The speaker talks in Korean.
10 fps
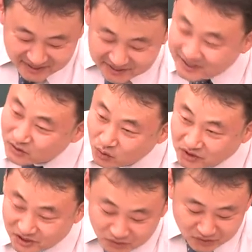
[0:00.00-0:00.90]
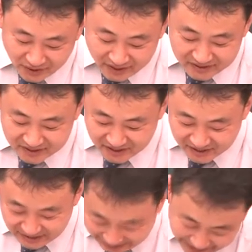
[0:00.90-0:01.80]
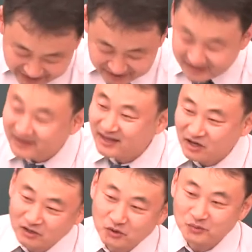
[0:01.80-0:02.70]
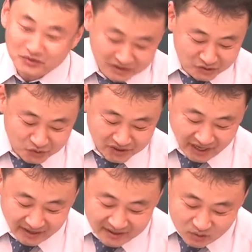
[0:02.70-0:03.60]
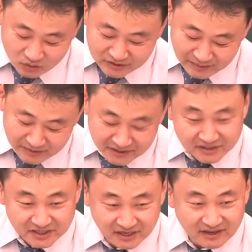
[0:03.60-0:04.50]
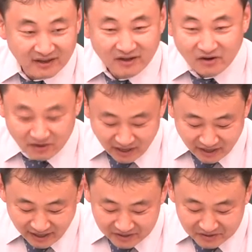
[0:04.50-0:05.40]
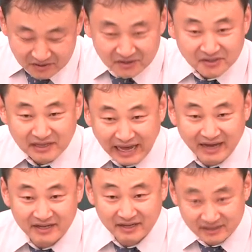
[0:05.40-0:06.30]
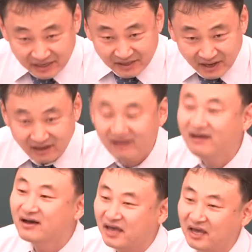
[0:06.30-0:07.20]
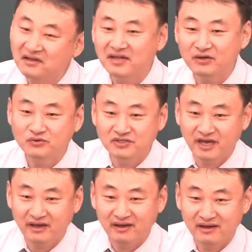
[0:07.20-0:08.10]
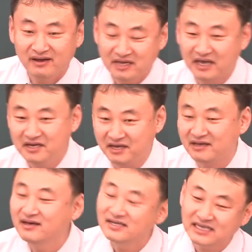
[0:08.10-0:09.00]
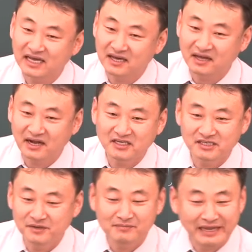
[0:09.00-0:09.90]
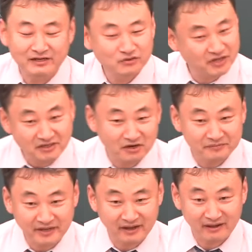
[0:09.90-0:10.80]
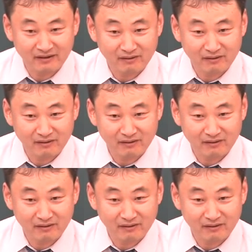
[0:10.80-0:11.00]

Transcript: 그 도시군 계획설이 아닌 건축물 건축이나 공장을 설치 허가하여서는 아니 된다. 개인 사유제 개인이 자기가 살 집을 만들 수 있다 없다.